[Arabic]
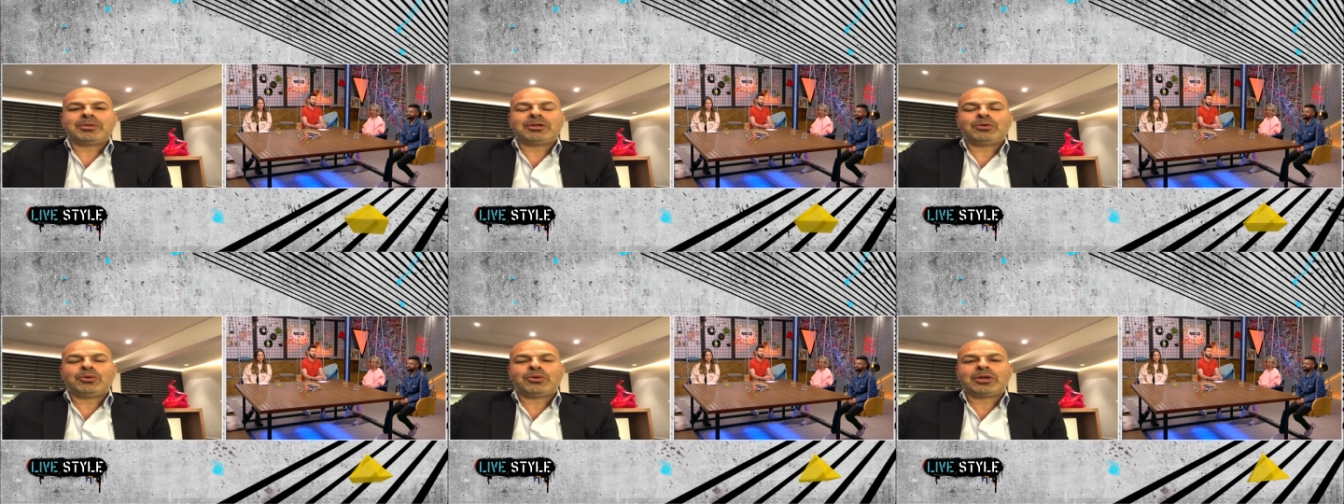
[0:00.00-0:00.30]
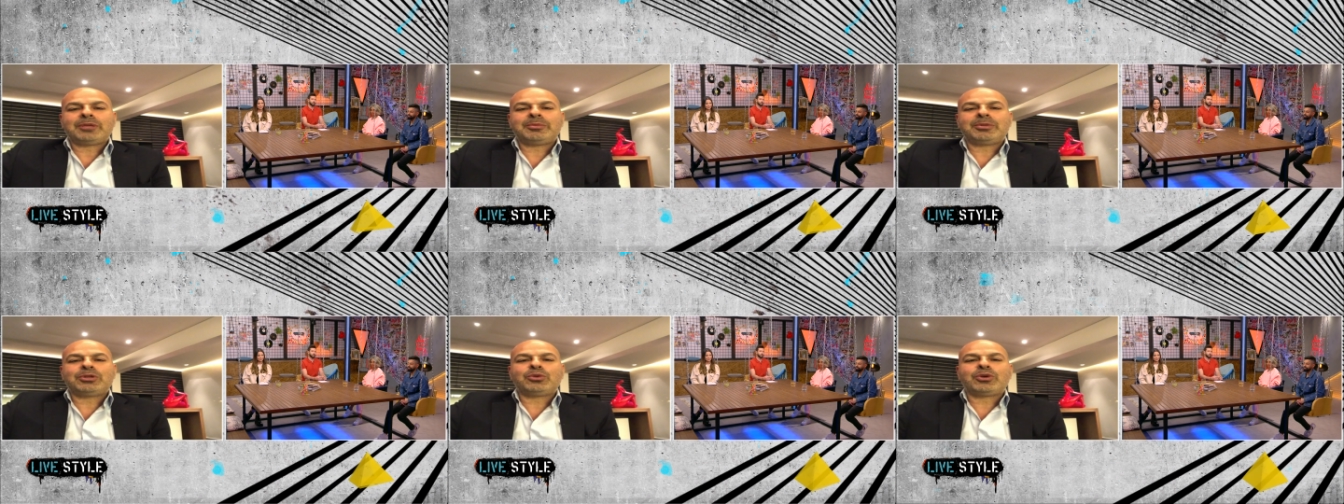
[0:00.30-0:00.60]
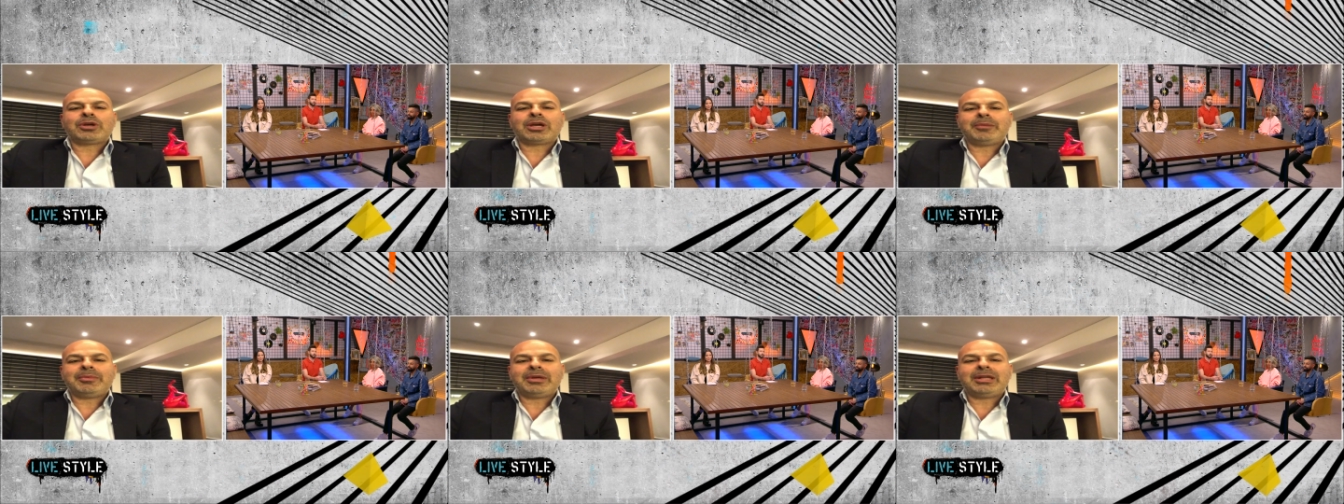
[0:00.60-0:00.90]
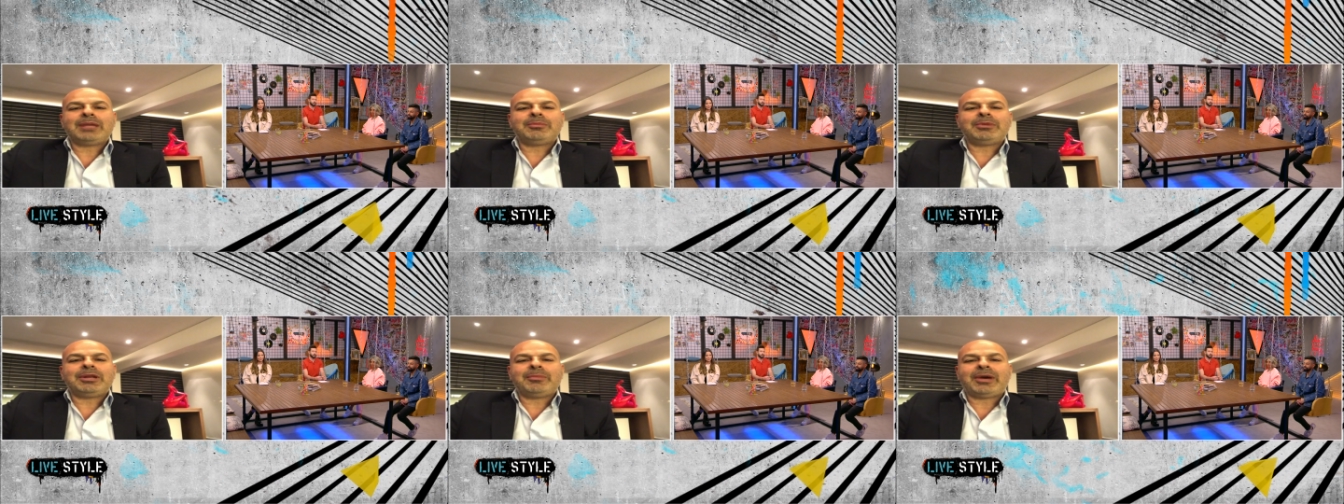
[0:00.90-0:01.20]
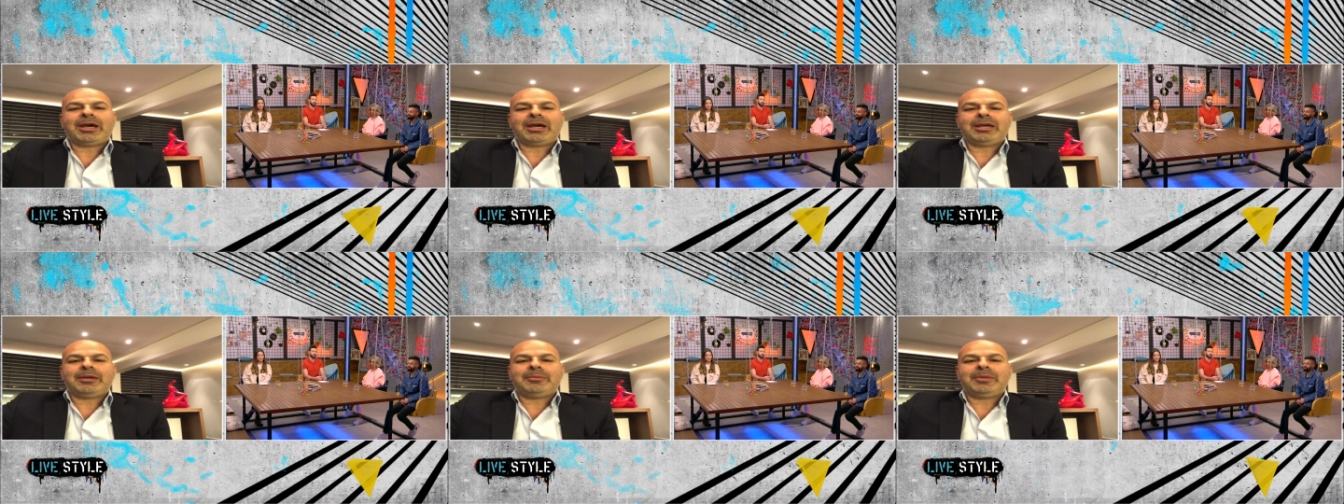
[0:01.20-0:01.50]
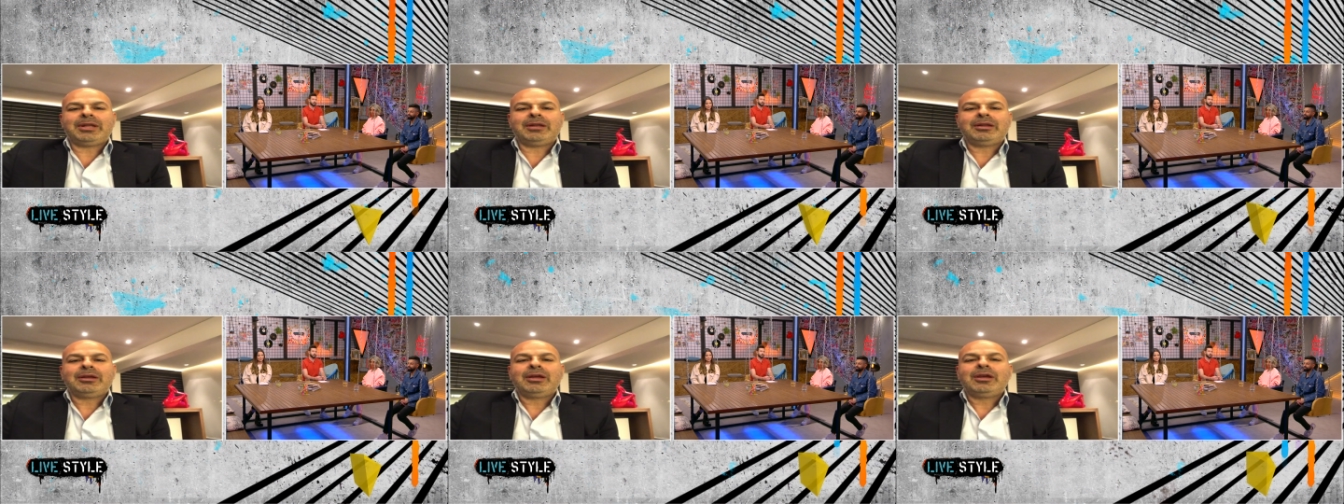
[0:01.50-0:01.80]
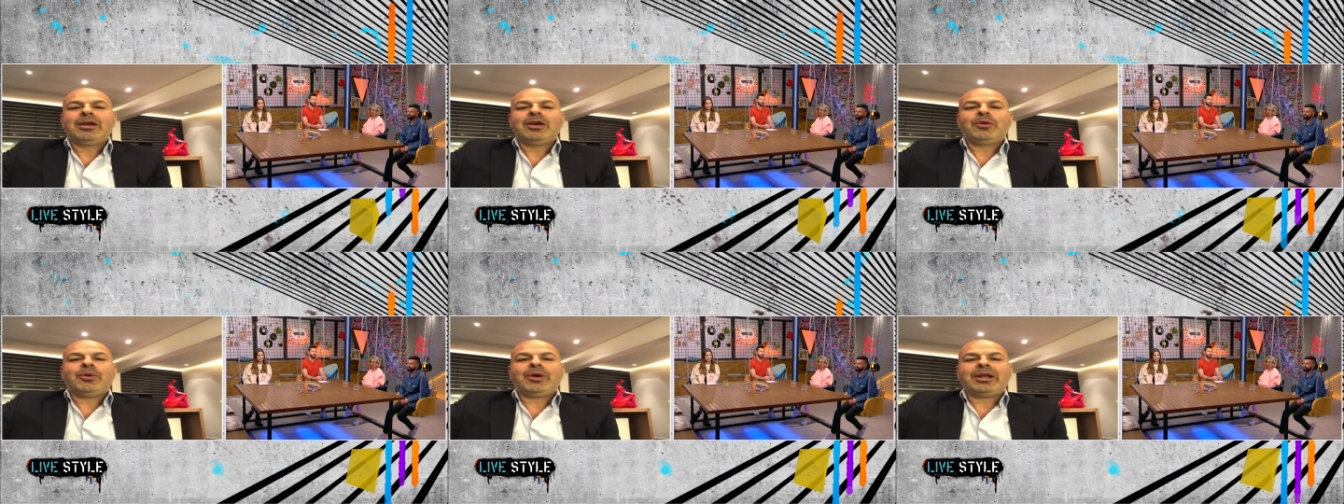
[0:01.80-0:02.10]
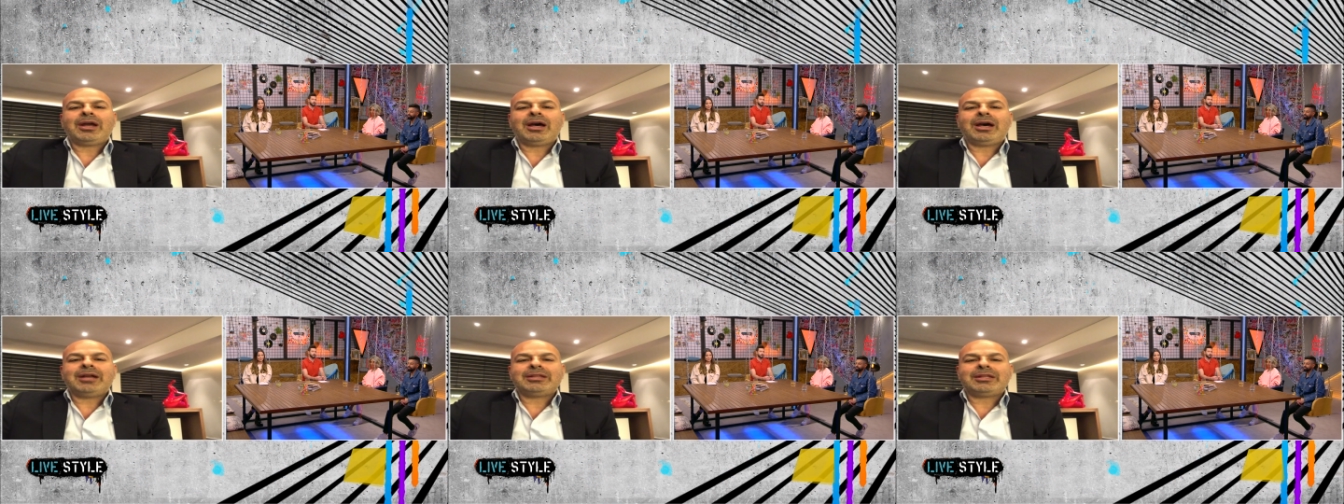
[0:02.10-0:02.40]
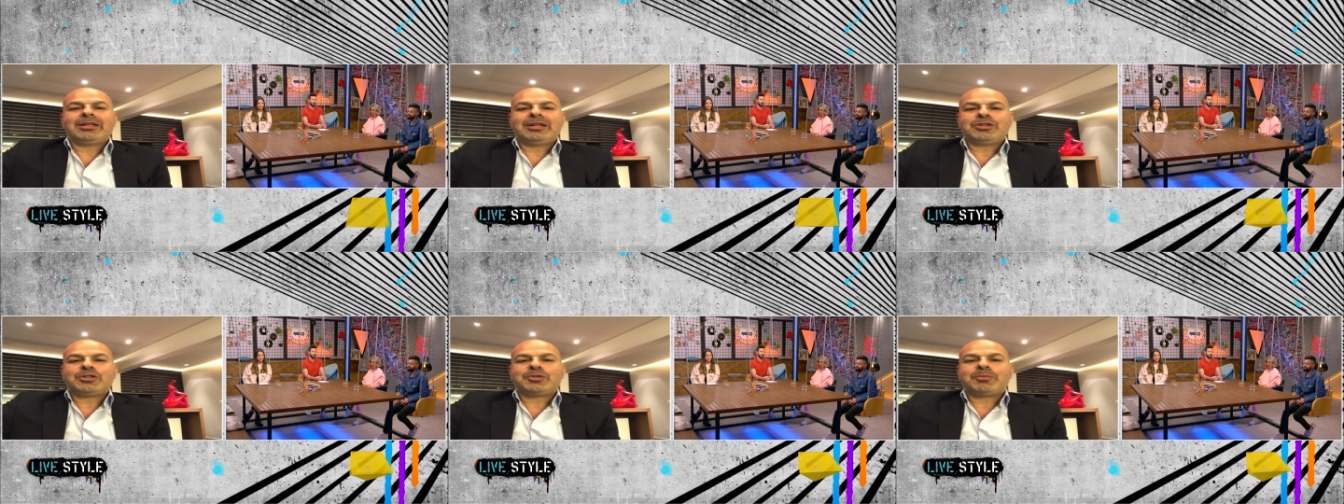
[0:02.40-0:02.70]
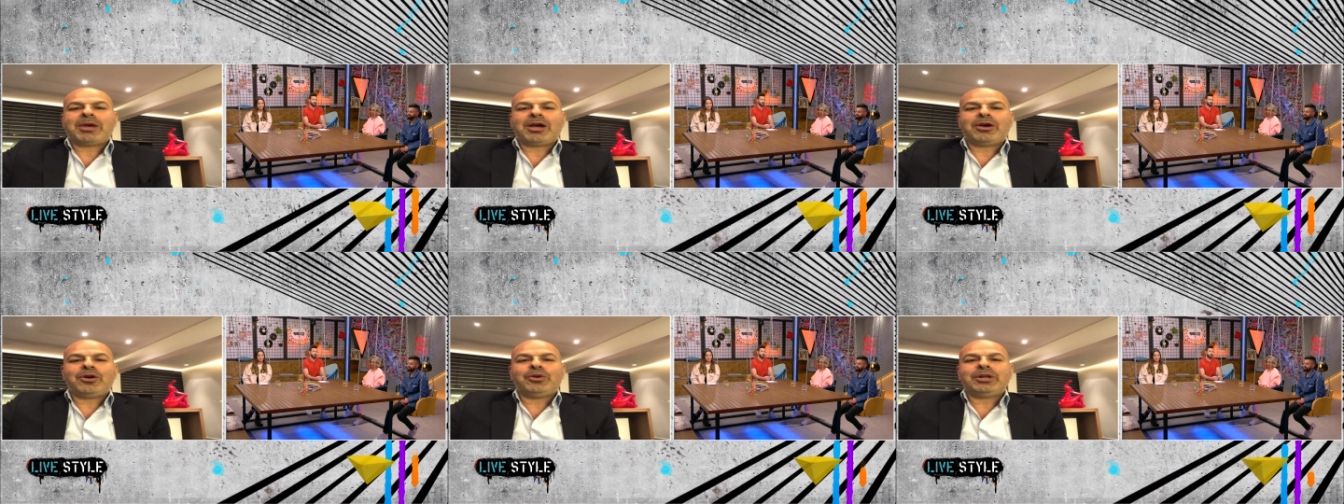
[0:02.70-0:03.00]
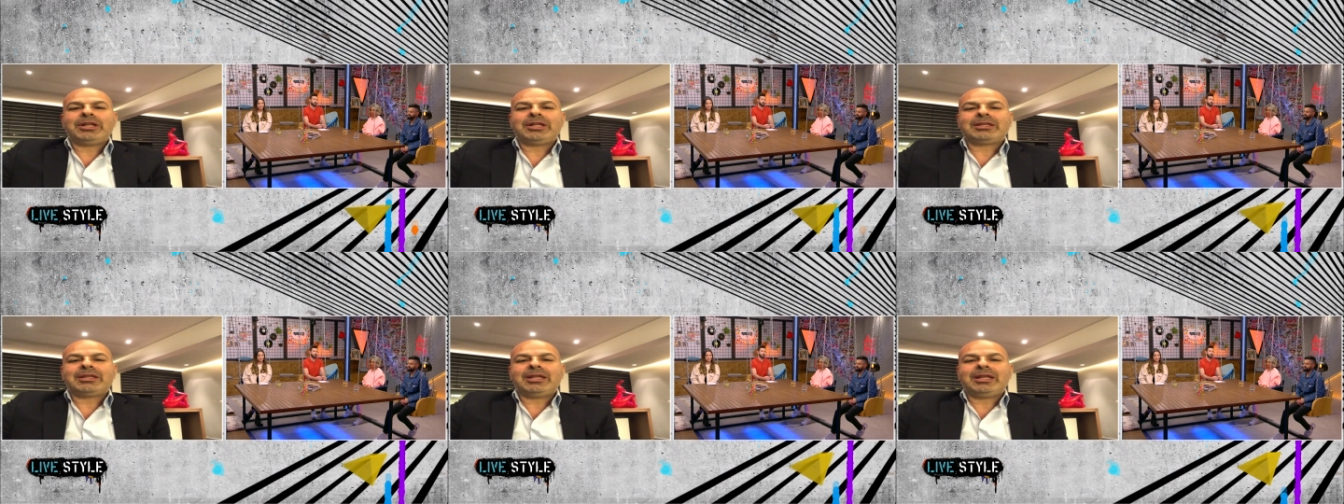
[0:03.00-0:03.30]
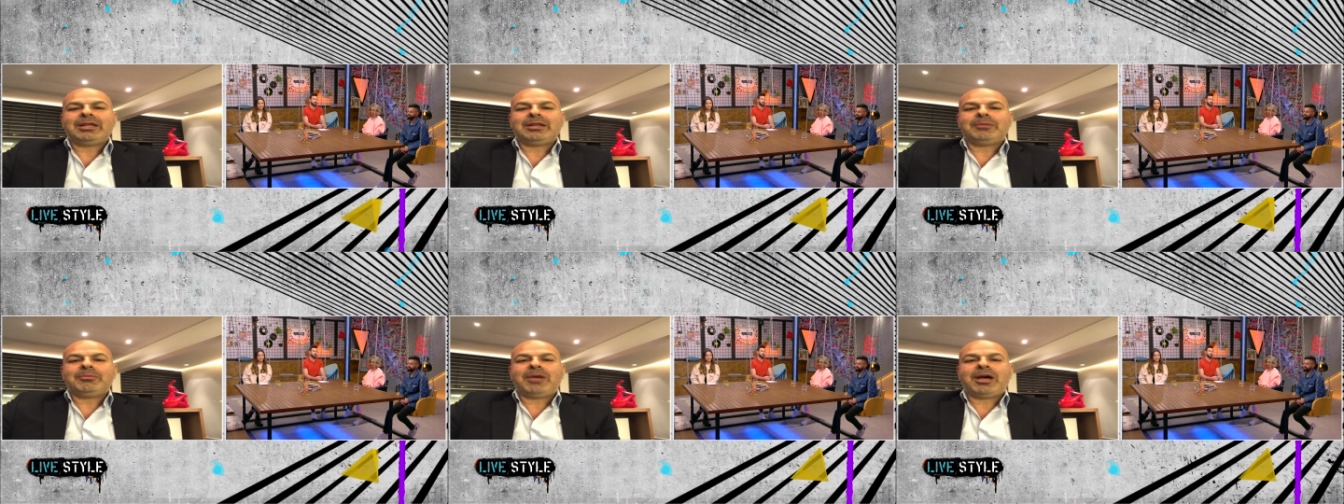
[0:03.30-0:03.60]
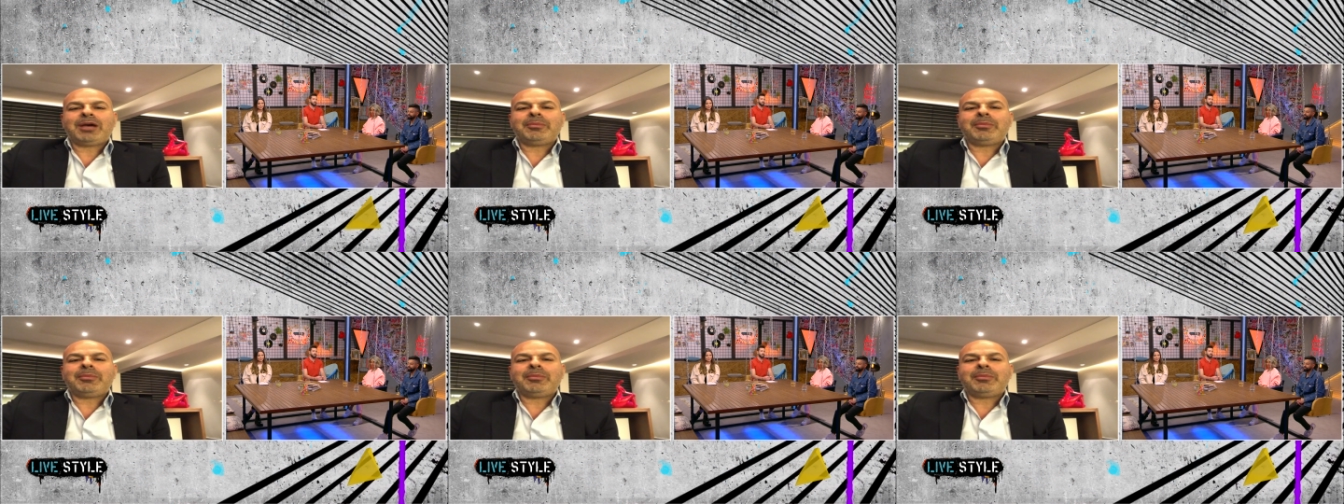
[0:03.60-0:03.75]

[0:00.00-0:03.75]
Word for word: وخبرته كمان بالمعامل وانا قادر اجمع هول الاثنين مع